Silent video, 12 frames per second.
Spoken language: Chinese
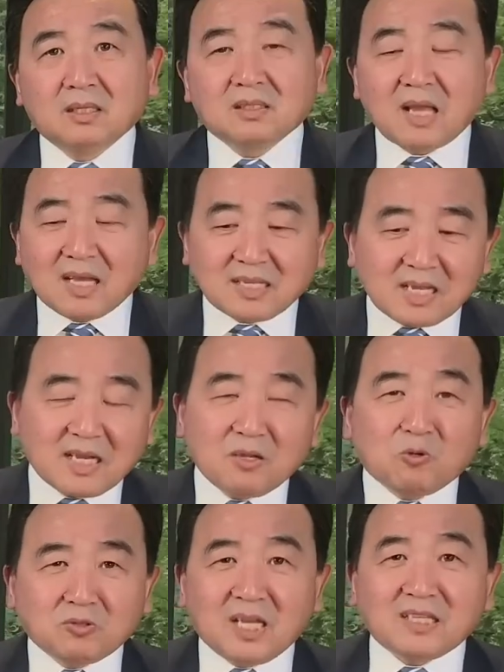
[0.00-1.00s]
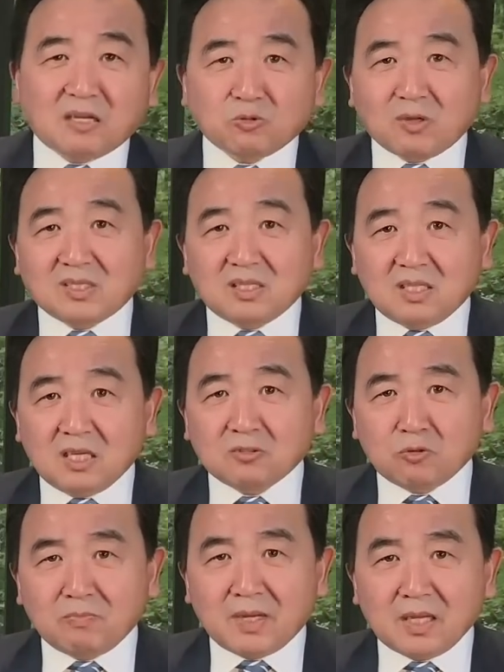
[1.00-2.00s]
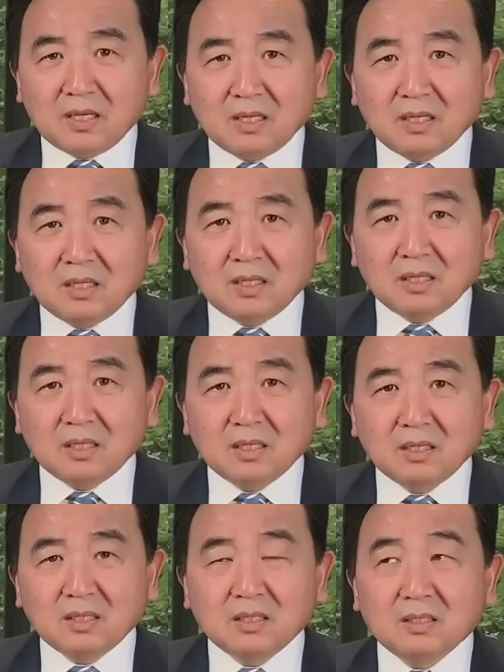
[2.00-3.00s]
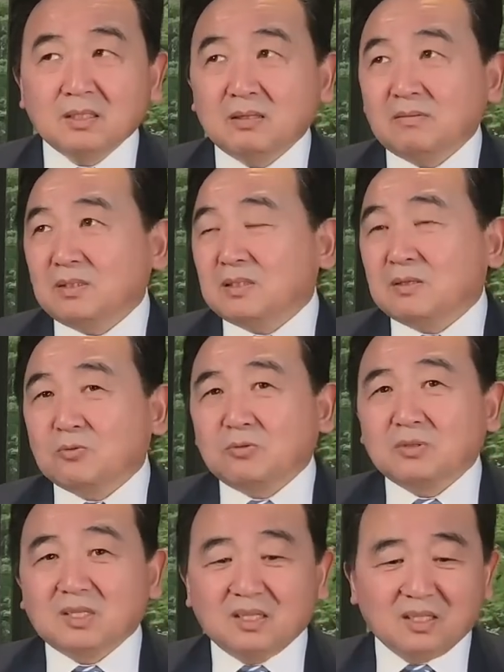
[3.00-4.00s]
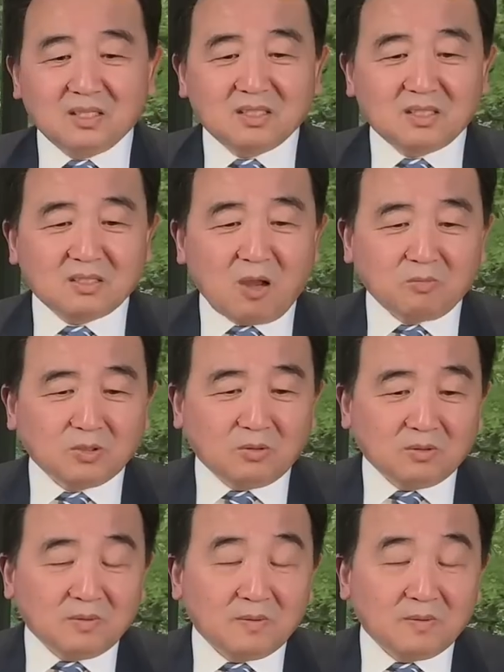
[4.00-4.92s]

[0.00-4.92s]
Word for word: 他在给共产党断子绝孙吗？这故事这搞不懂。